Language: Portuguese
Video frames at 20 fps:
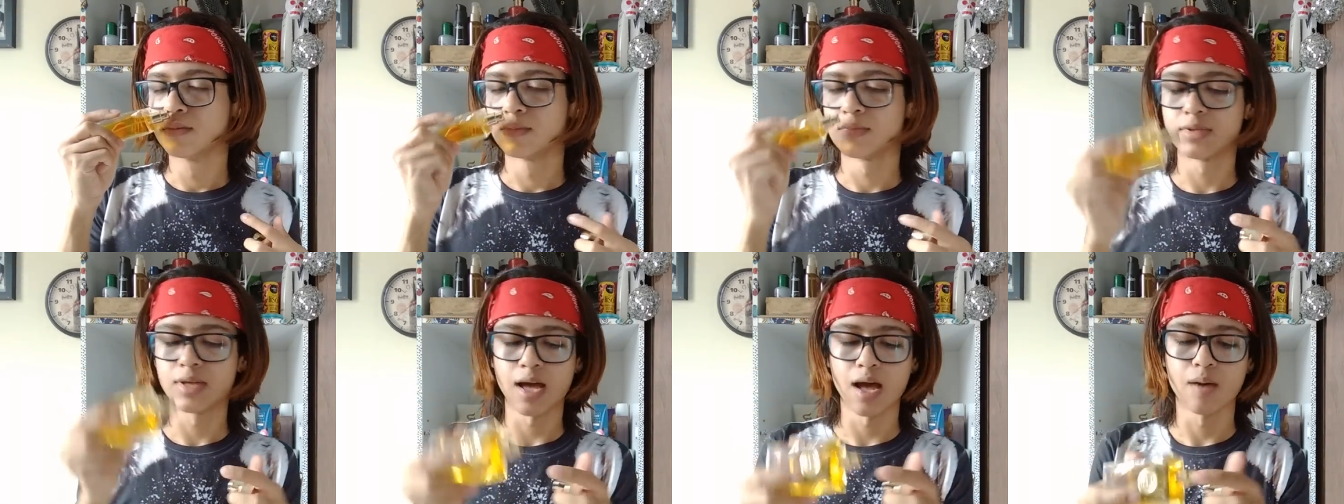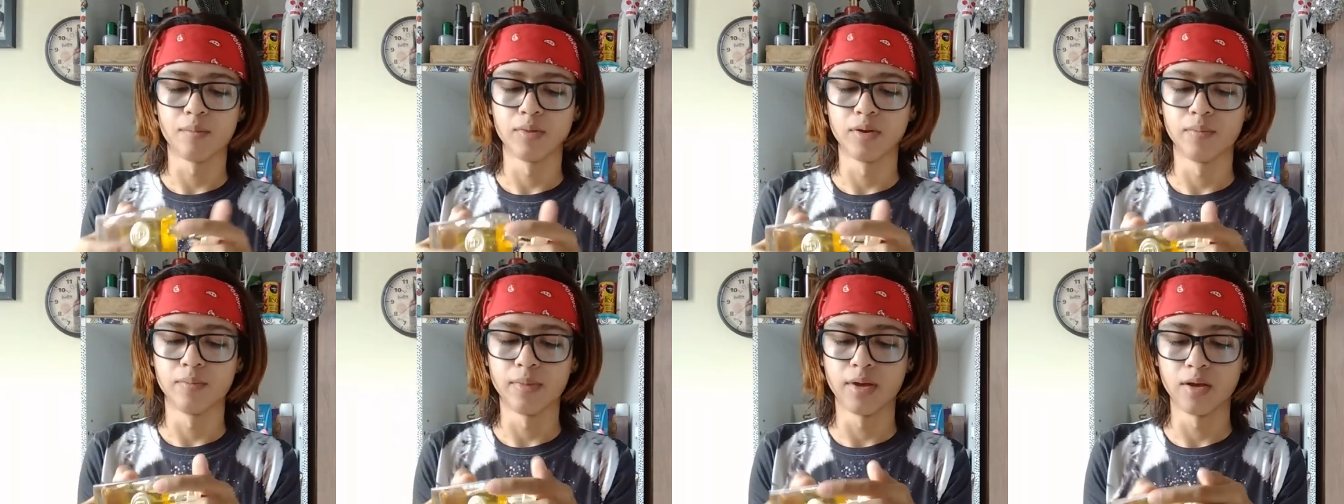
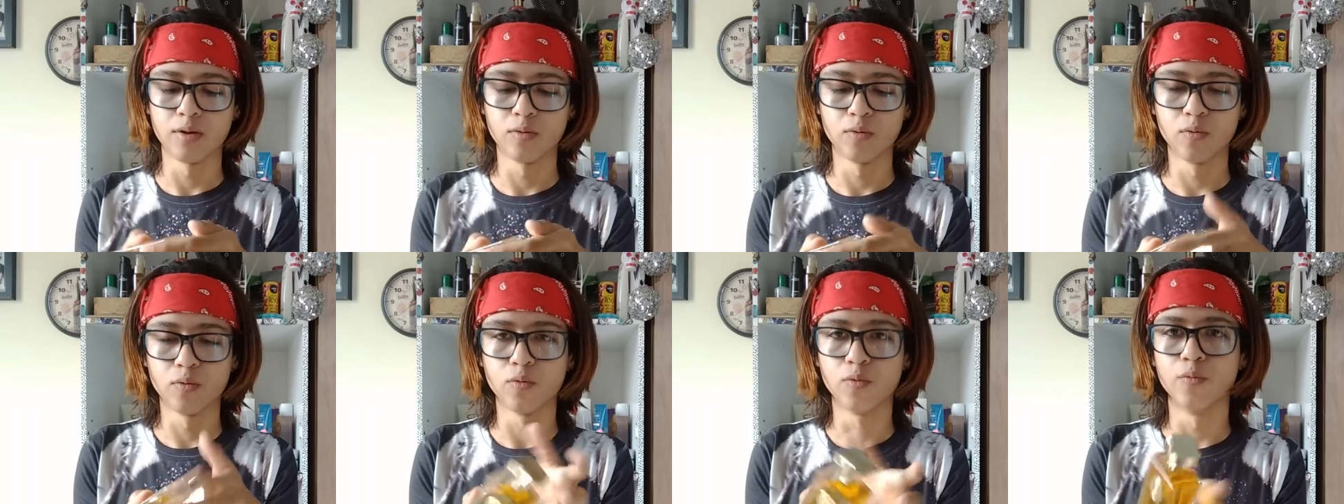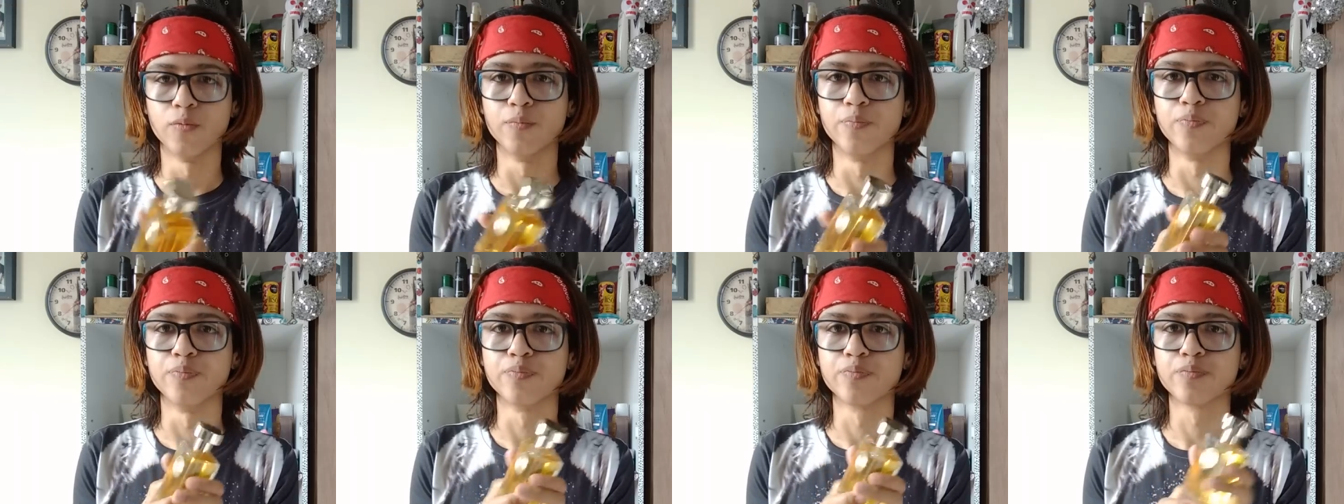sabe, meio
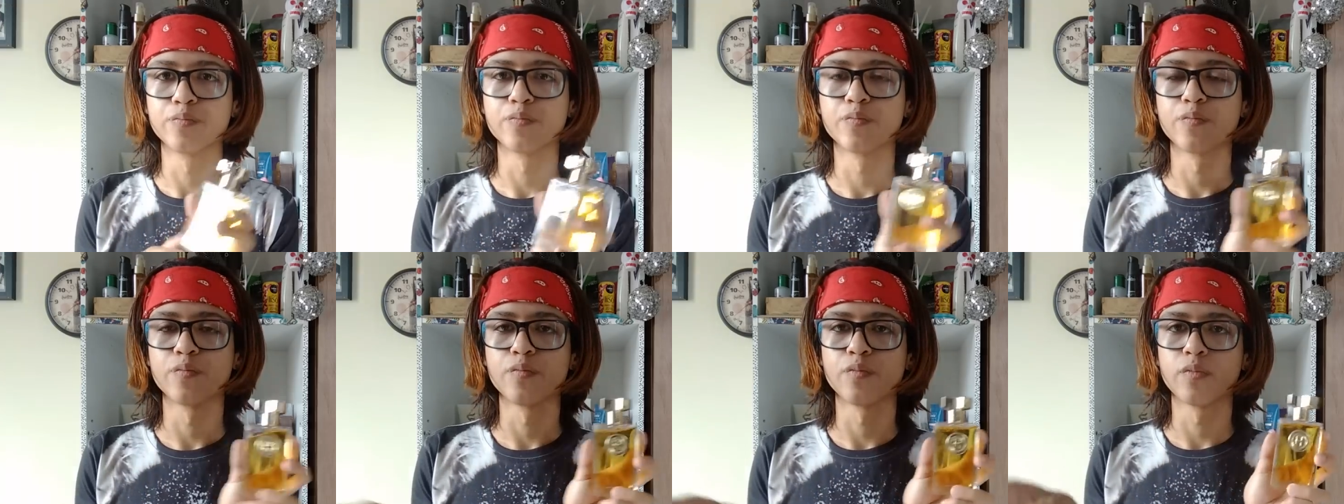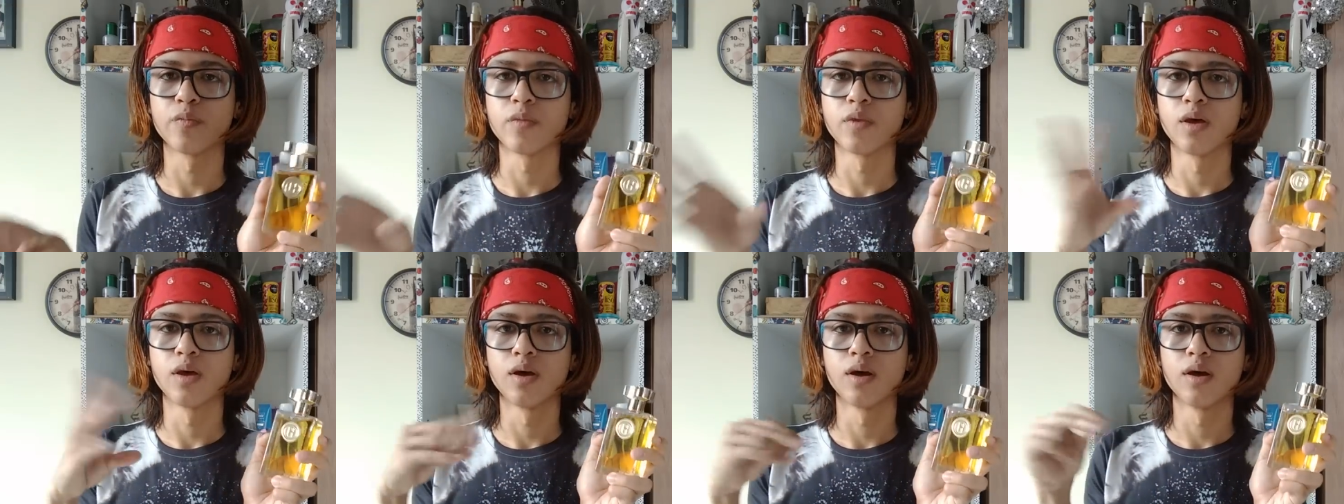
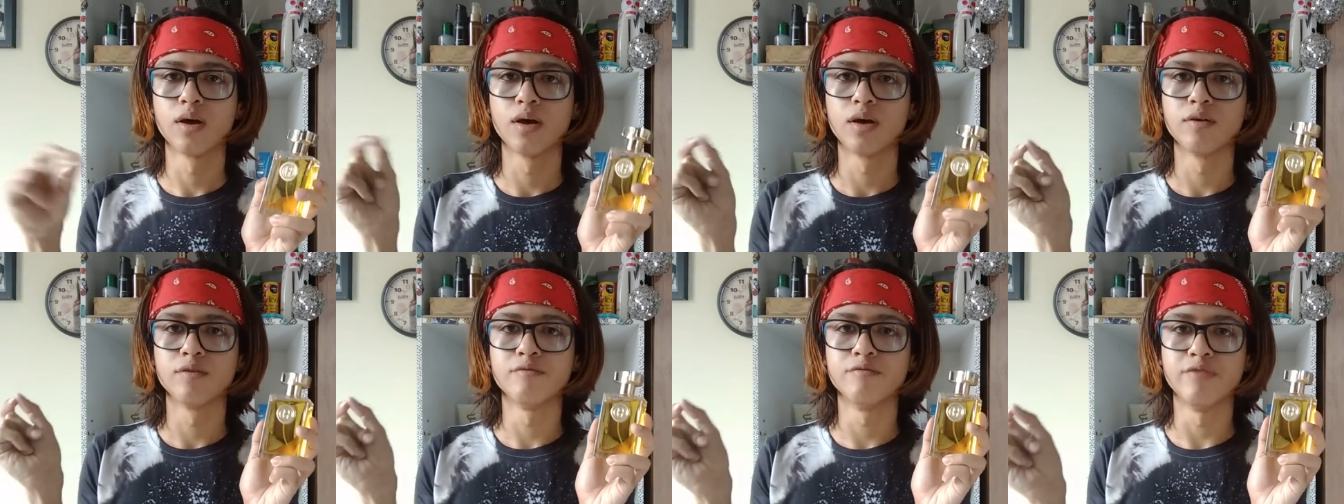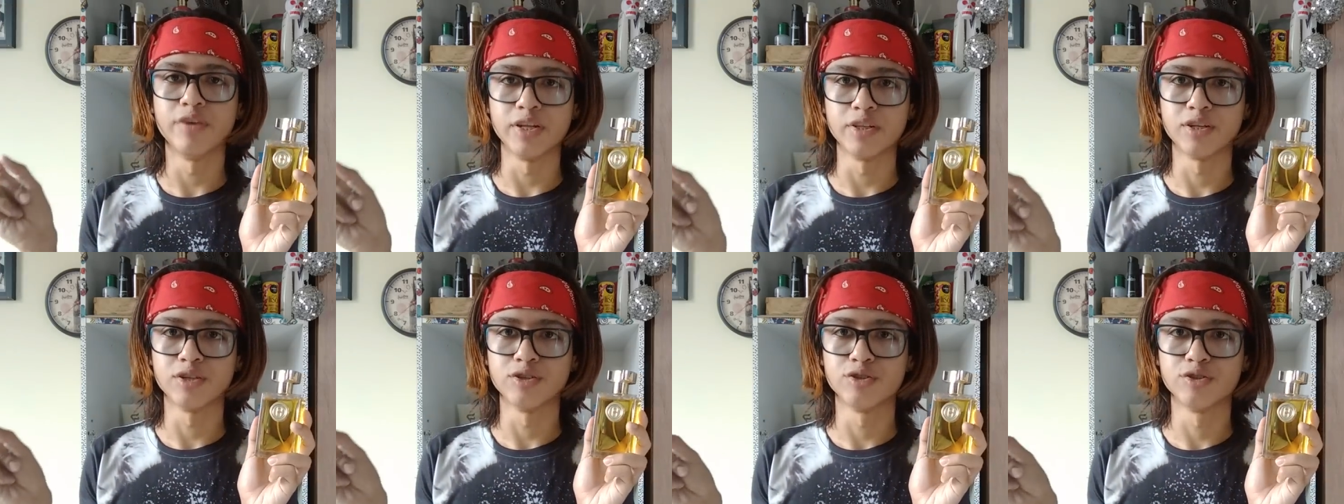
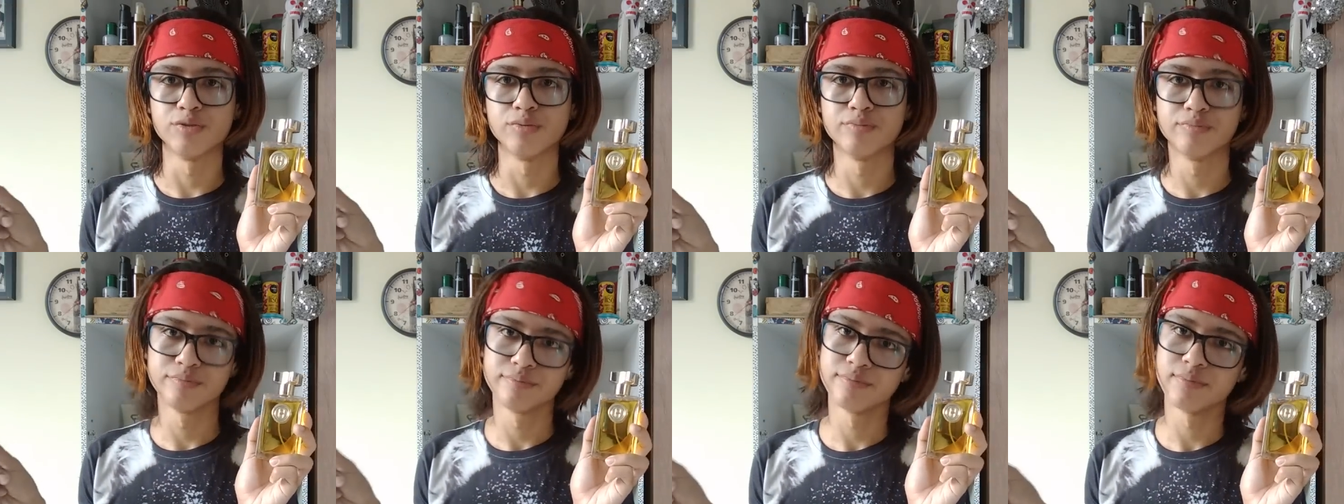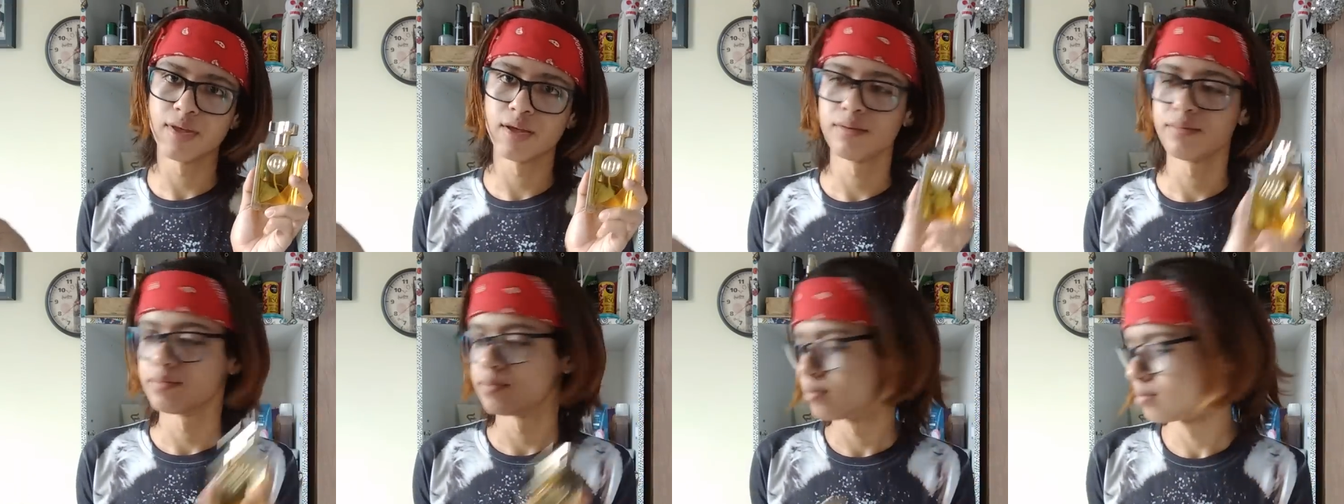vintage, né?